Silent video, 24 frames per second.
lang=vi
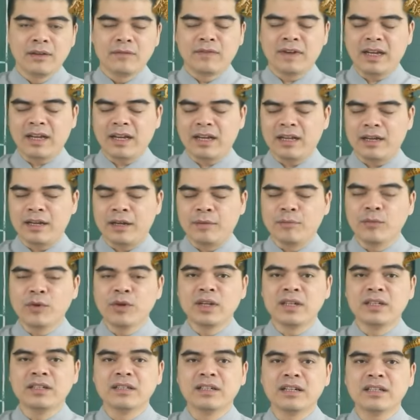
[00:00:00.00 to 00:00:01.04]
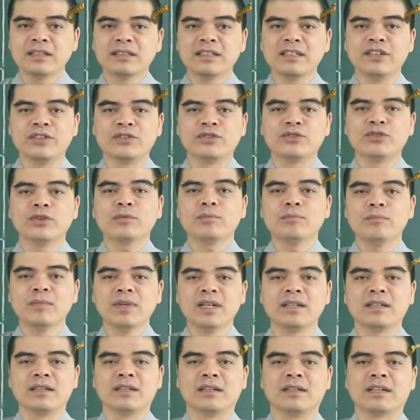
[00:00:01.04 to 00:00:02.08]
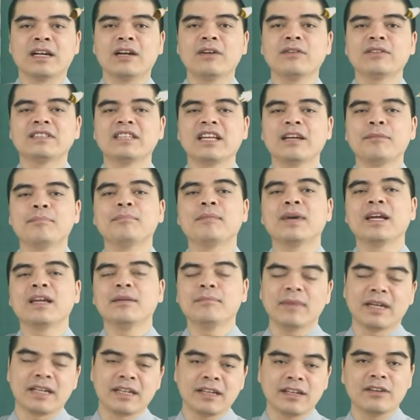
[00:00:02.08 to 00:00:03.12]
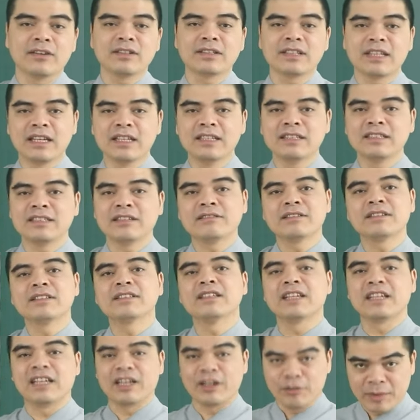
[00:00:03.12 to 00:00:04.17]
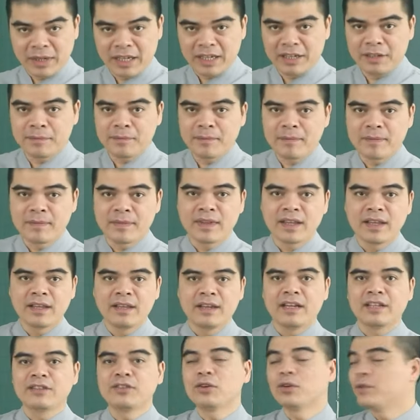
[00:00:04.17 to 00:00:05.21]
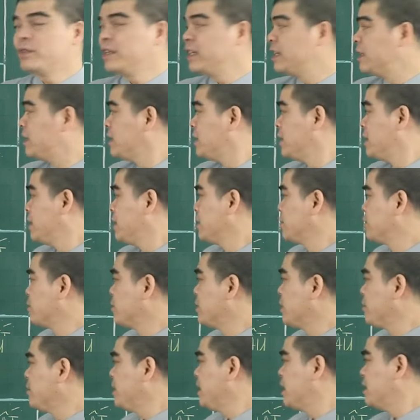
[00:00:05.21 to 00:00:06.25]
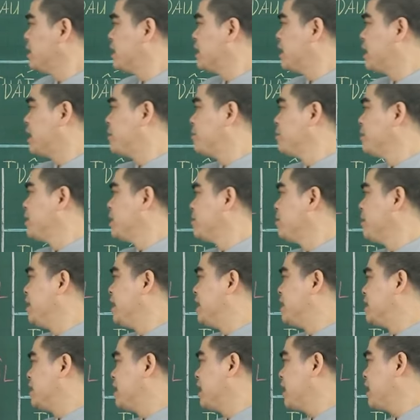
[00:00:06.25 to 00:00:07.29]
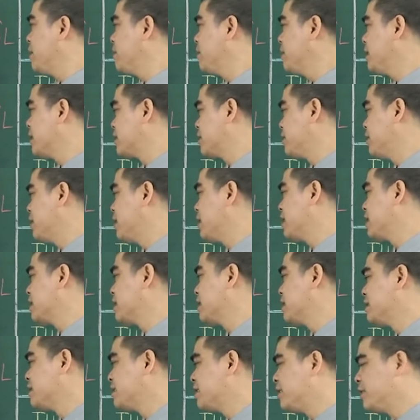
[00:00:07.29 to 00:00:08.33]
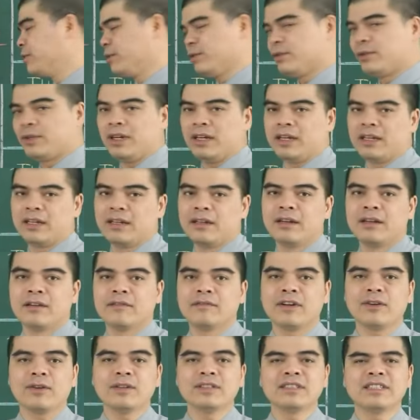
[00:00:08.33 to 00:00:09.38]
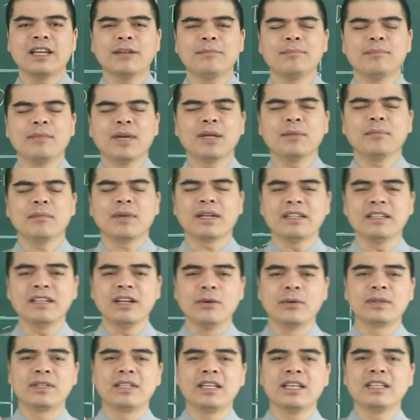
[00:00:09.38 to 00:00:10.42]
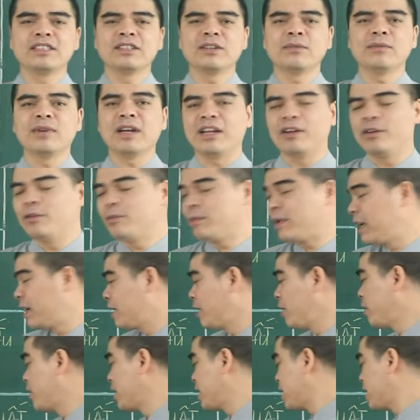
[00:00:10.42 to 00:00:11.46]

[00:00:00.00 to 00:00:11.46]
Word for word: Và một lần nữa xin được chúc mừng các con giáp may mắn có tên trong chương trình ngày hôm nay. À, thưa quý vị, chúng ta biết ngày 17 tháng 2 âm lịch đó là ngày kỷ xỉu đúng không ạ? Và con giáp may mắn đầu tiên trong ngày hôm nay không